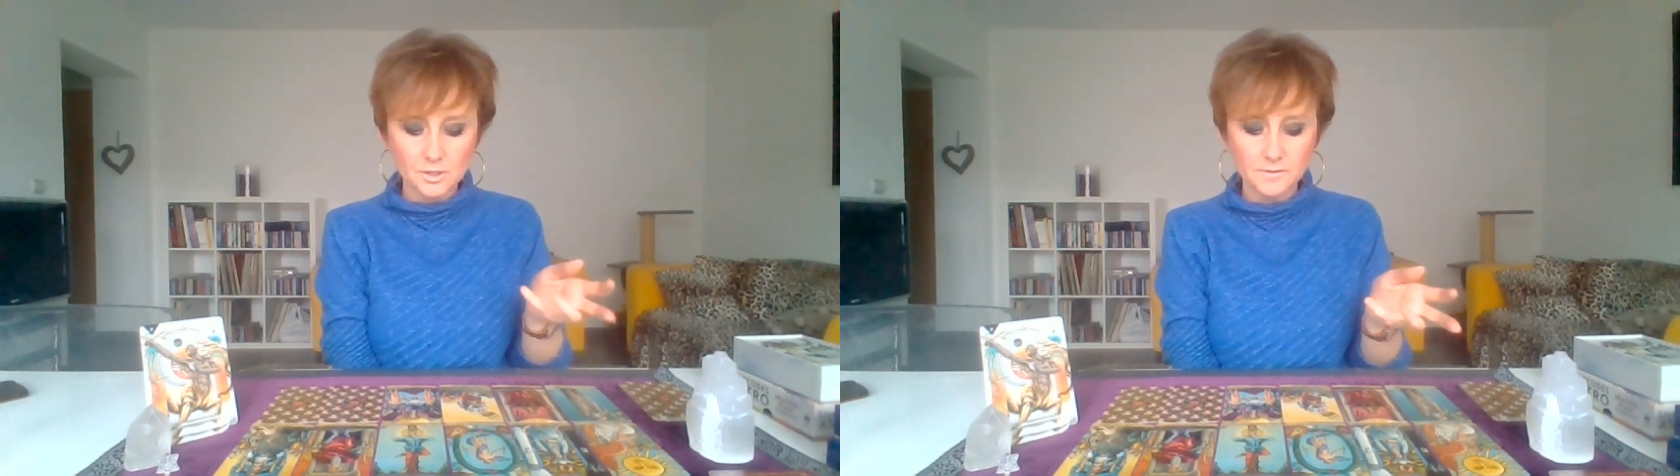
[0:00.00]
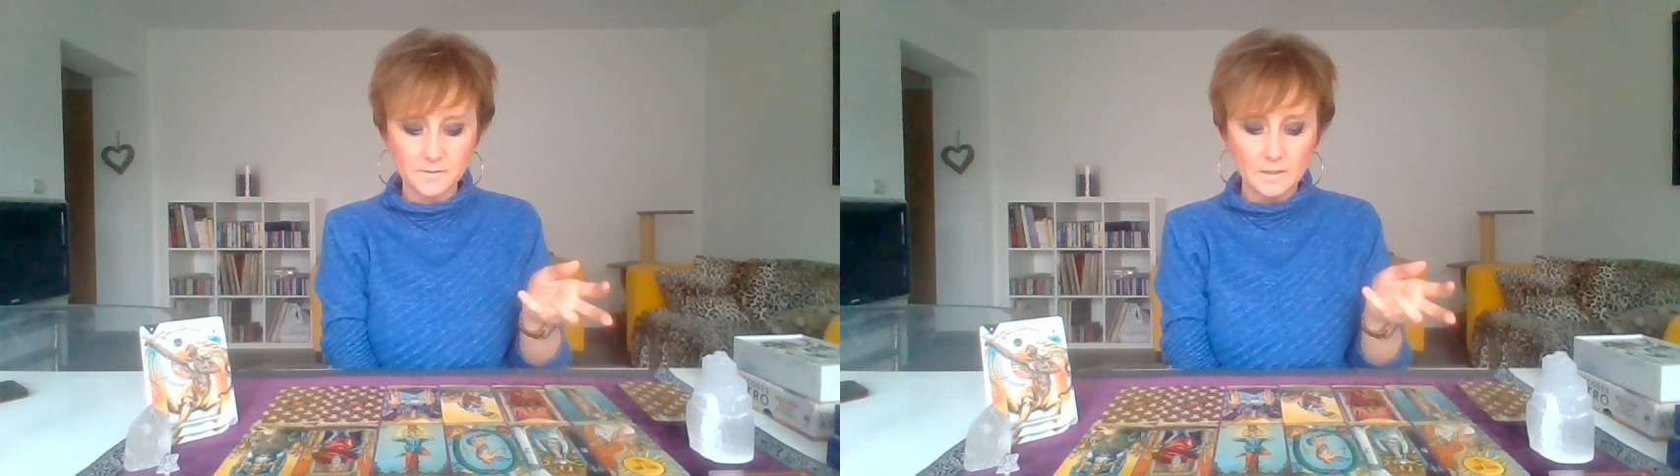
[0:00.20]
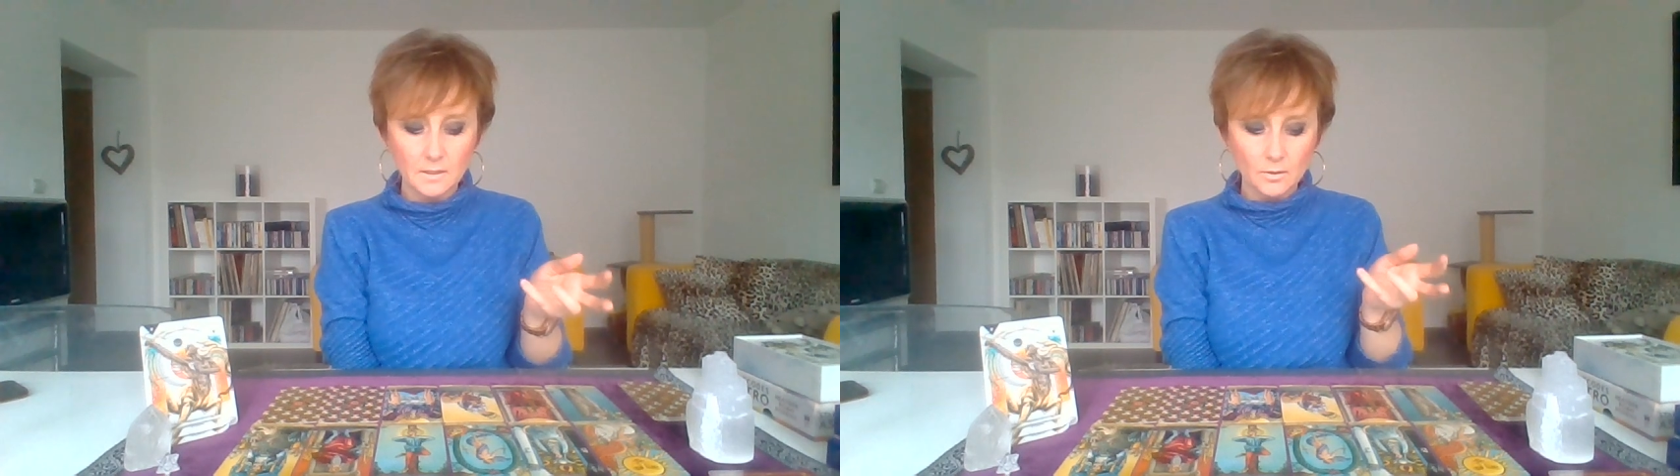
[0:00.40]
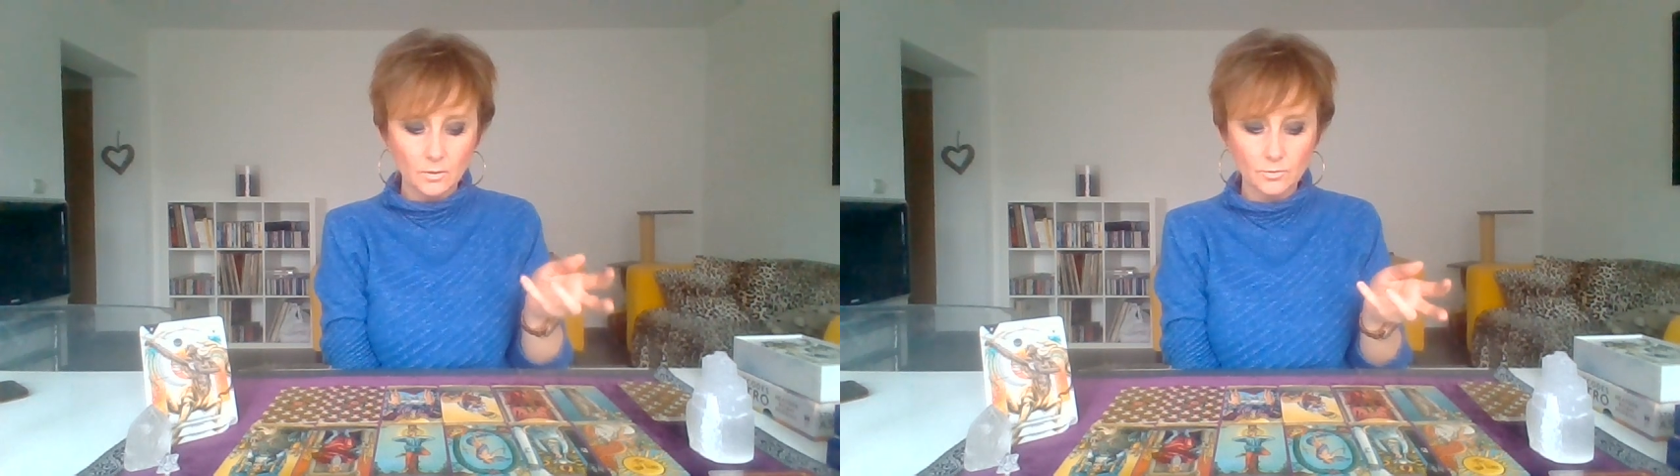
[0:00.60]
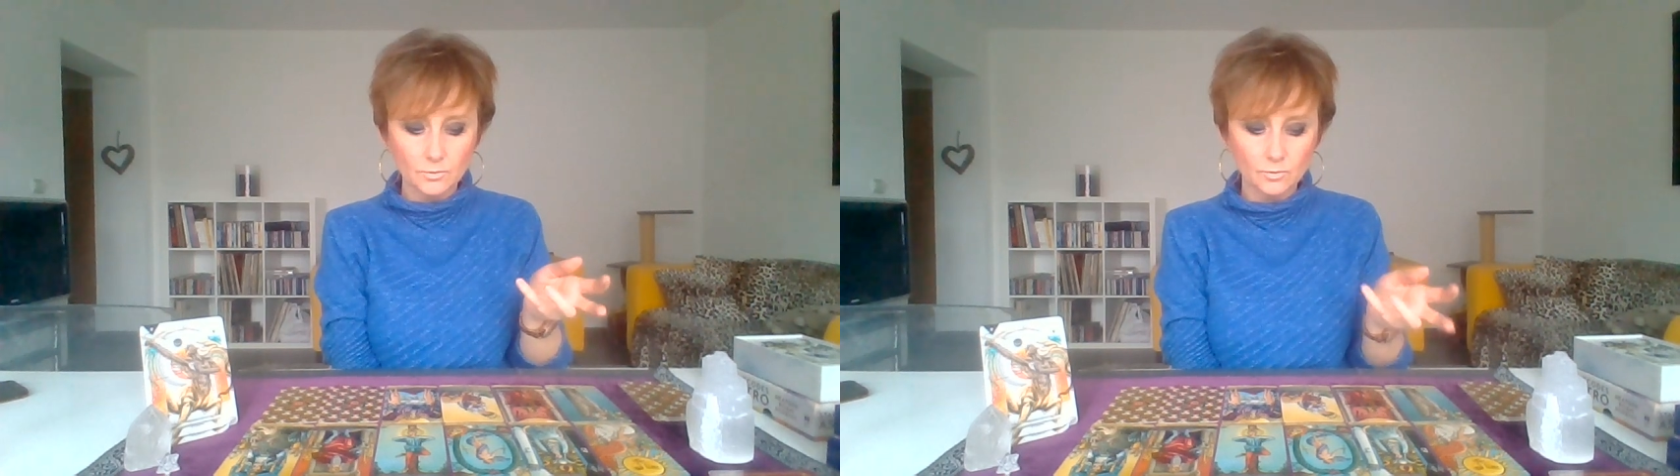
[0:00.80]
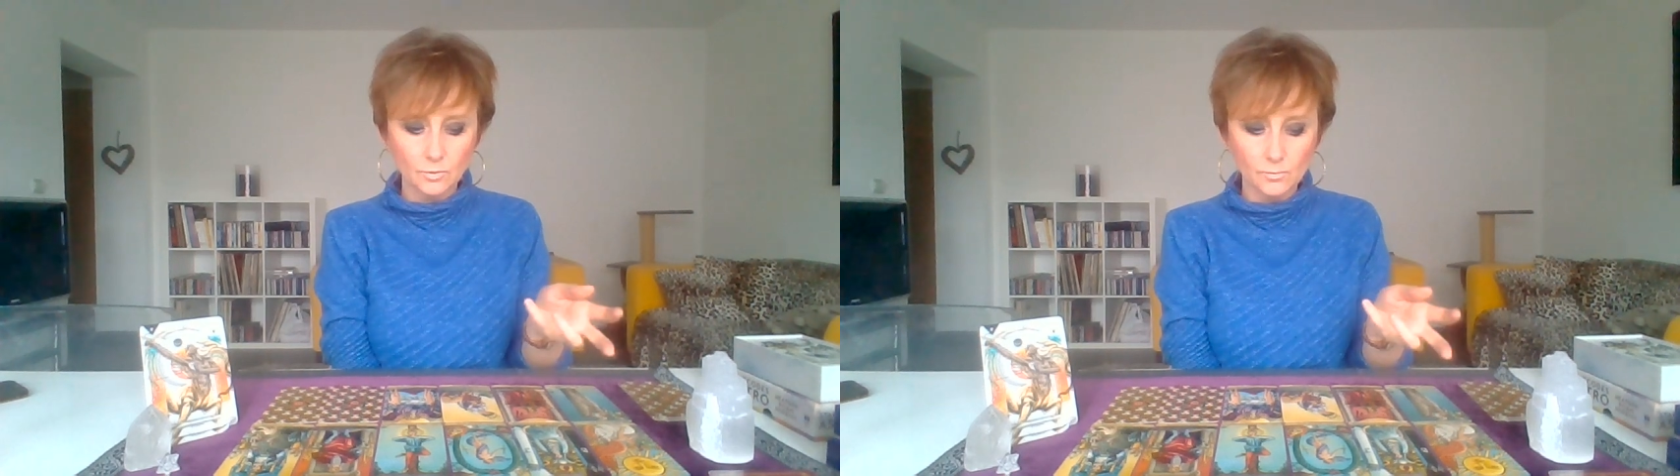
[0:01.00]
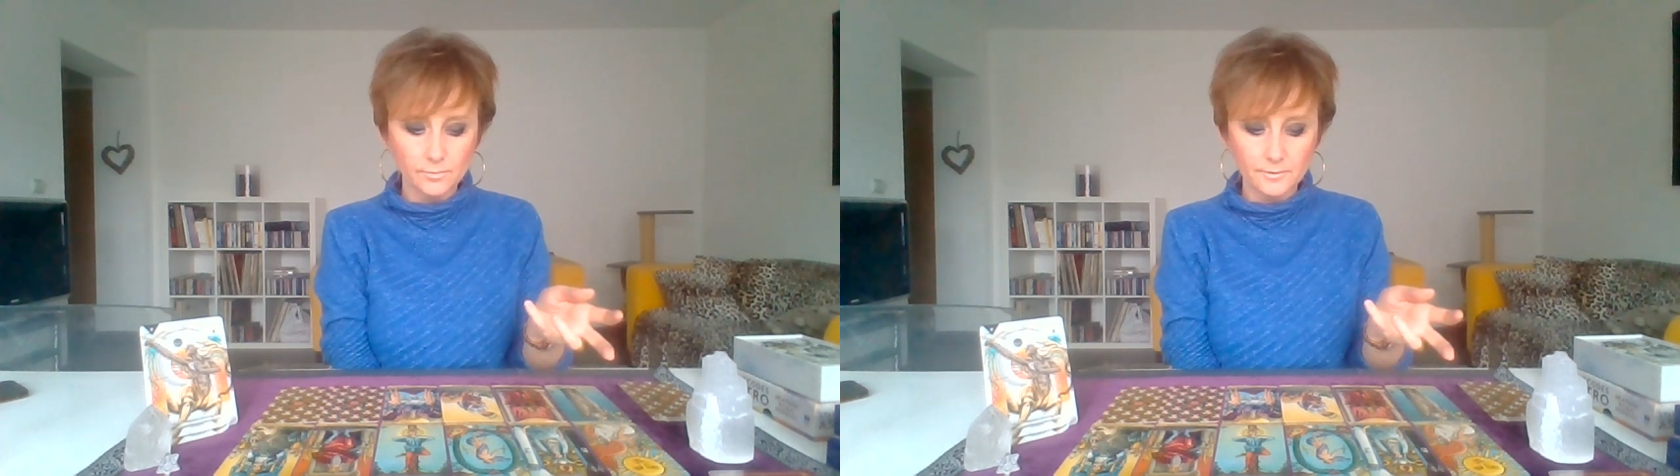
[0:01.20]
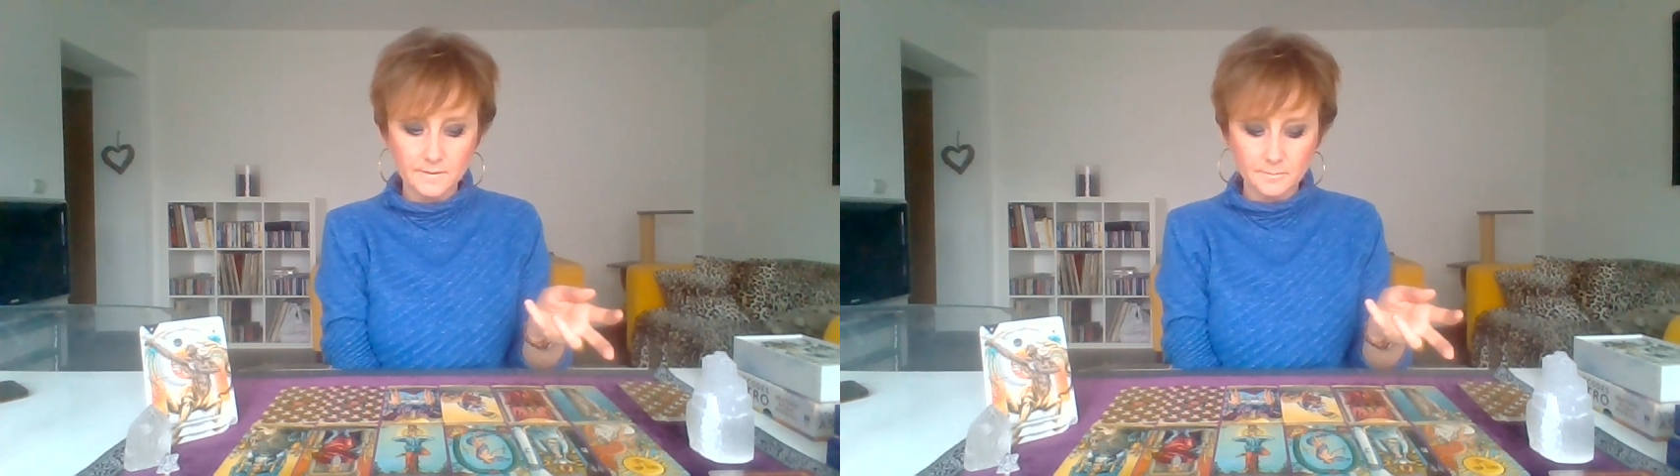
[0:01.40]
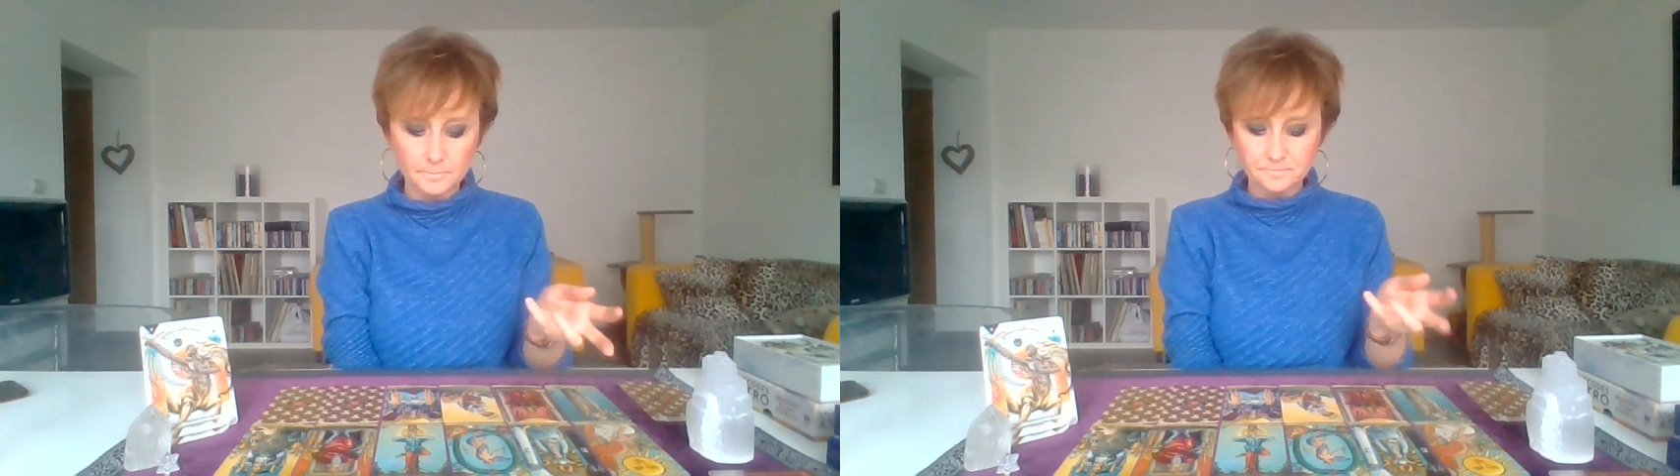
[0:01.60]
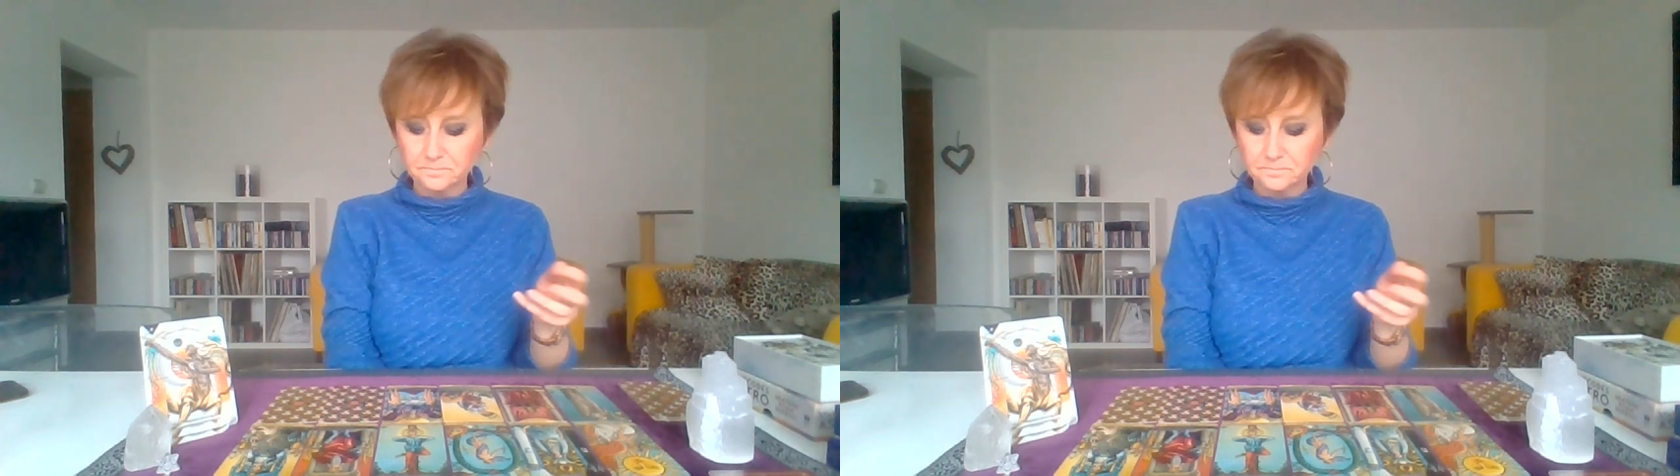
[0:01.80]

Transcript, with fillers: ici seront faites.